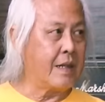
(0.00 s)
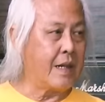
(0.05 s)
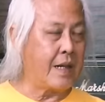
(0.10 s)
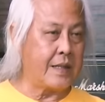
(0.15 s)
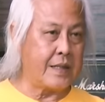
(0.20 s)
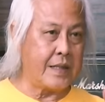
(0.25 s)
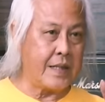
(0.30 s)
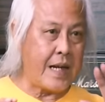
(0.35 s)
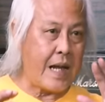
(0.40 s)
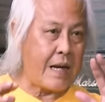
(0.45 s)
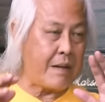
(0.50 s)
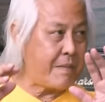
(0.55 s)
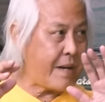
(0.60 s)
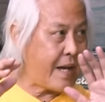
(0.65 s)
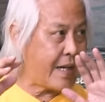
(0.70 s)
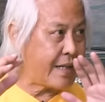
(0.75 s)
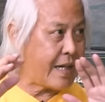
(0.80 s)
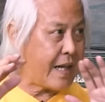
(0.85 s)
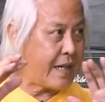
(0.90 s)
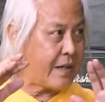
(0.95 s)
อาจจะดัง
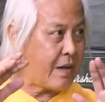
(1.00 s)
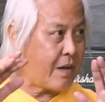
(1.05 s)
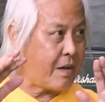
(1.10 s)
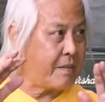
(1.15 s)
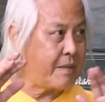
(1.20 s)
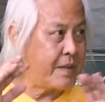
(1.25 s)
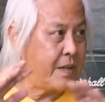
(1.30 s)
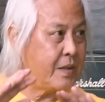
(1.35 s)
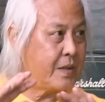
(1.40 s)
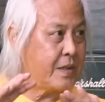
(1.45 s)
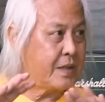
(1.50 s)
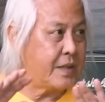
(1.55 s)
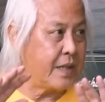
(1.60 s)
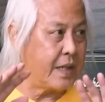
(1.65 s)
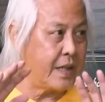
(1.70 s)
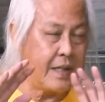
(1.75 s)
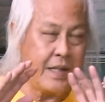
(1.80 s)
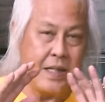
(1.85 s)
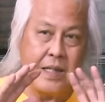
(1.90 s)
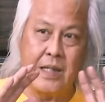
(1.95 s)
มากดังน้อยไม่รู้
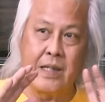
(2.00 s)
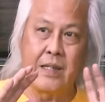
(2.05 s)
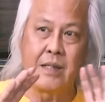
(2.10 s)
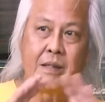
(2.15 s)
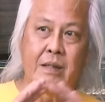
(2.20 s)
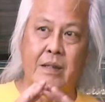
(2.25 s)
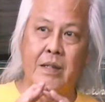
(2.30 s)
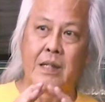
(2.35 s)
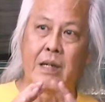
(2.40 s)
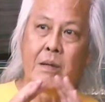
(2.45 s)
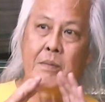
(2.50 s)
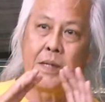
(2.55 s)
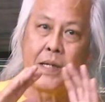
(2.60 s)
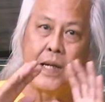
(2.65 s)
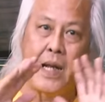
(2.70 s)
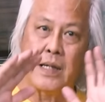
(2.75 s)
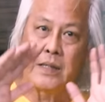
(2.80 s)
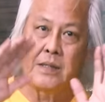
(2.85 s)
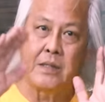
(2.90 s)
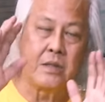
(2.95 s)
เสียงดีเราไม่
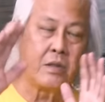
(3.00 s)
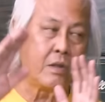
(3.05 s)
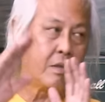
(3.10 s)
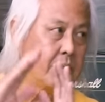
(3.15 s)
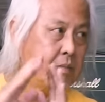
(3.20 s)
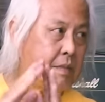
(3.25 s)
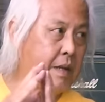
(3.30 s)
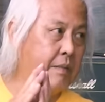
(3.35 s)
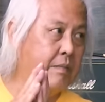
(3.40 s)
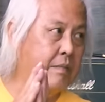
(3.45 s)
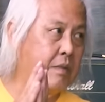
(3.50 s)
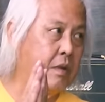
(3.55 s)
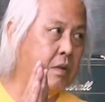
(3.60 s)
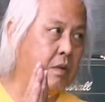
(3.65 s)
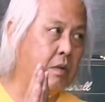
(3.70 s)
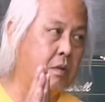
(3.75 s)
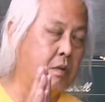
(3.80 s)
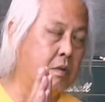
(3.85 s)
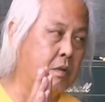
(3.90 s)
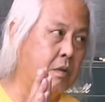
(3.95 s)
ดันจนแบบ
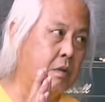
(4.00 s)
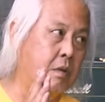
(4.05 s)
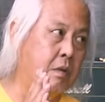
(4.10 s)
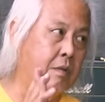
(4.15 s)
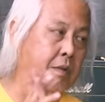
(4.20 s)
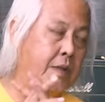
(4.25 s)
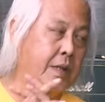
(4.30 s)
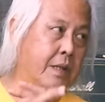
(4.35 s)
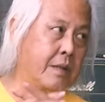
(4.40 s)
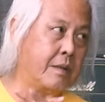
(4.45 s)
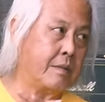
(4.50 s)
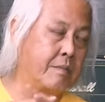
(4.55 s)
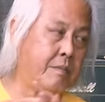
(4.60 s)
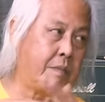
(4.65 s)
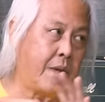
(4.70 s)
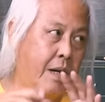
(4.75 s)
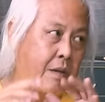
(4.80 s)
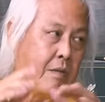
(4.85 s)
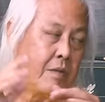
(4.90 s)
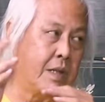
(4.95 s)
โอเวอร์
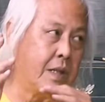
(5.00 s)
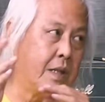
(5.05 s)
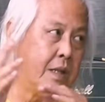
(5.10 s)
พาวเวอ